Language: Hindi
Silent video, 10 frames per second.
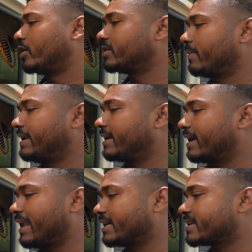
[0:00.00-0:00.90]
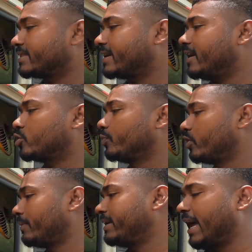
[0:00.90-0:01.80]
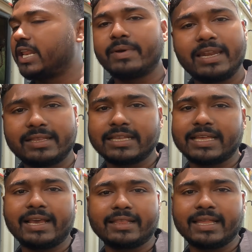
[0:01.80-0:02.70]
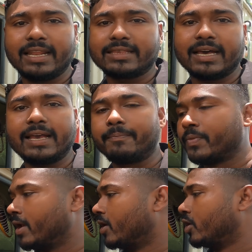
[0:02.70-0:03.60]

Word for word: और जब महीने का लास्ट आता है तो पूरा भाई डायरी में लिख देता है कितना लेता है